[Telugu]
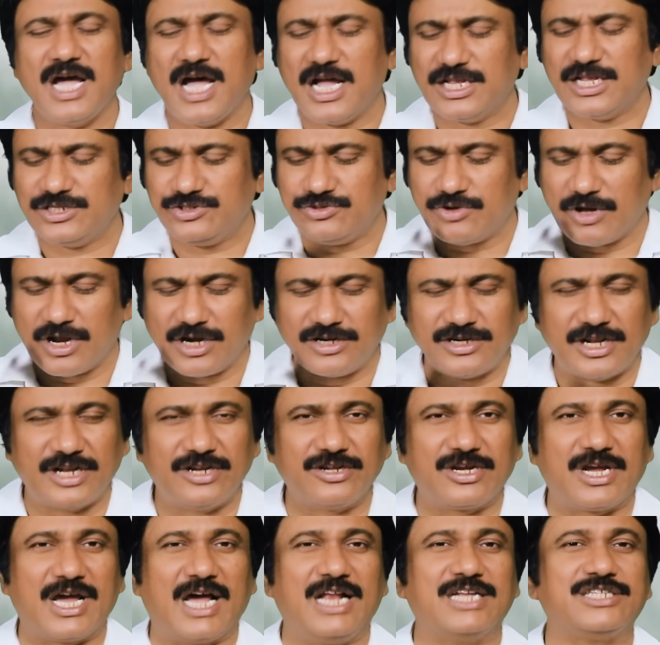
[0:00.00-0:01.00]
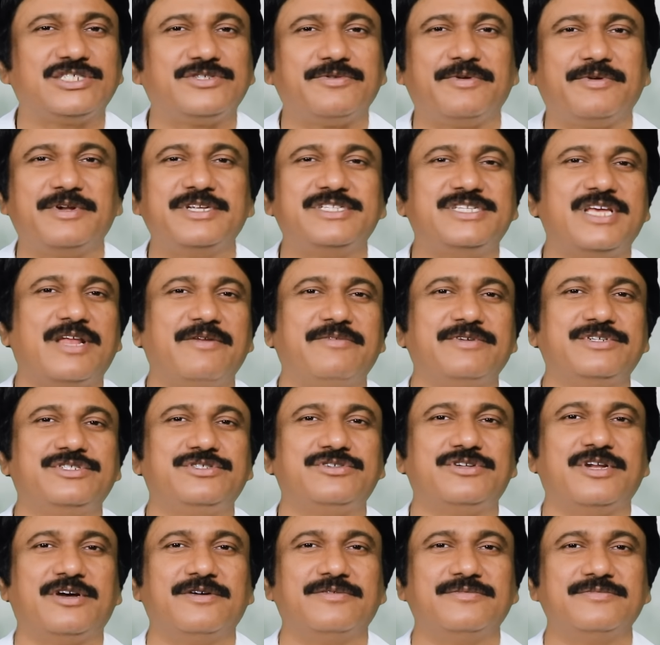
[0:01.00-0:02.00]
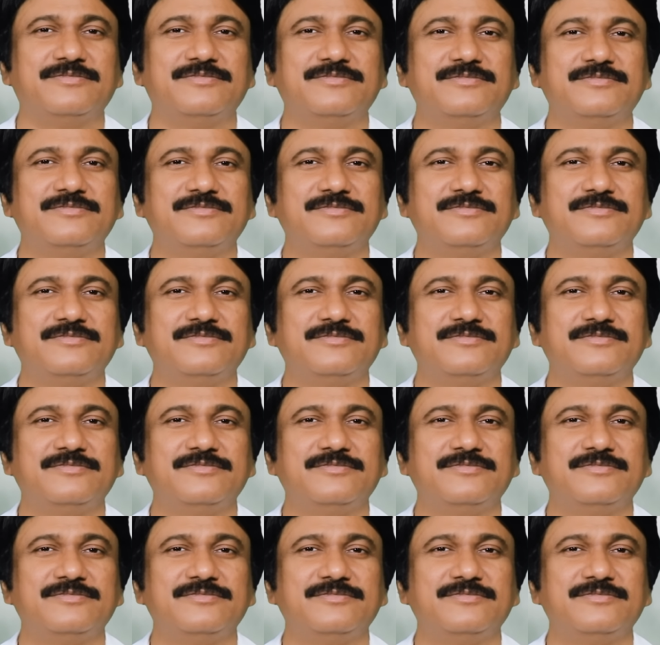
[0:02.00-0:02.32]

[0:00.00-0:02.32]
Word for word: ఆ జ్వాలను నన్ను కాల్చవని సెలవిచ్చినావు